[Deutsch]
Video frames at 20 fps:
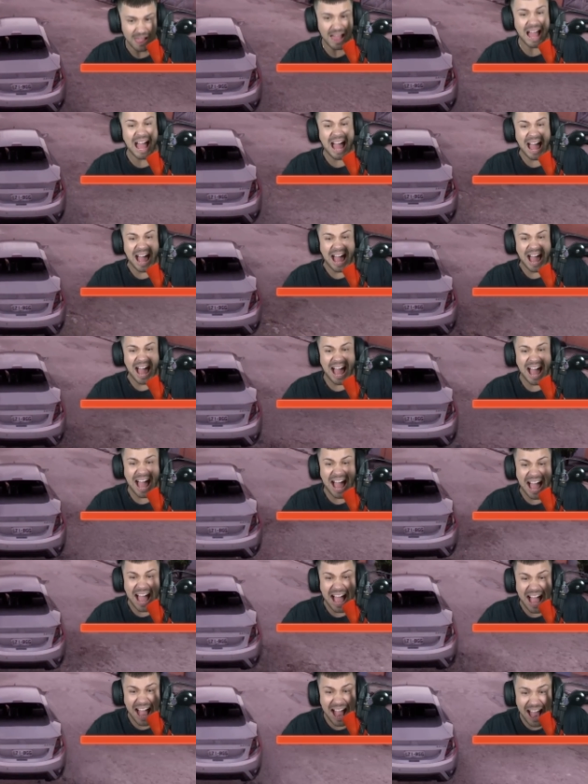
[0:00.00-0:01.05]

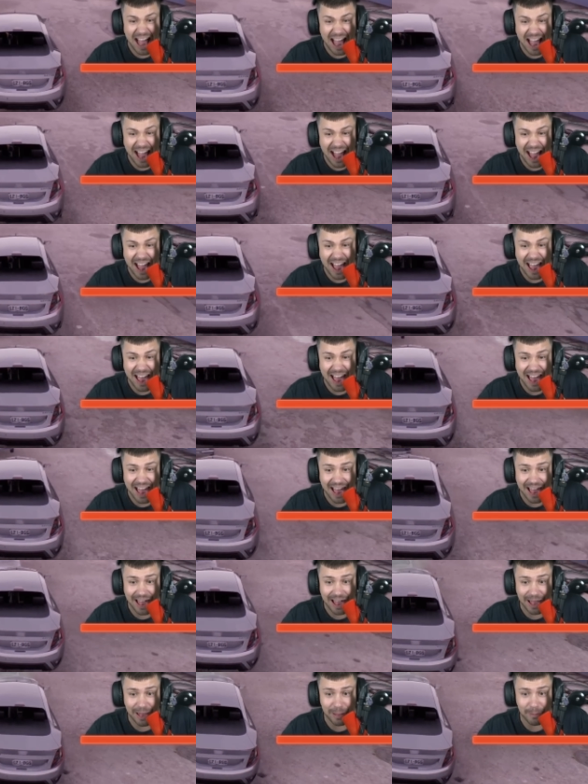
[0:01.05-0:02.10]

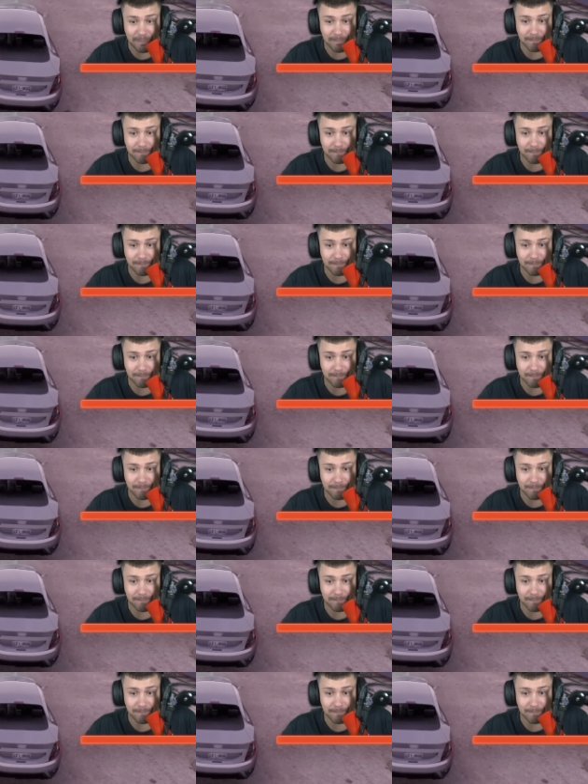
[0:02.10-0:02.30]
Ah!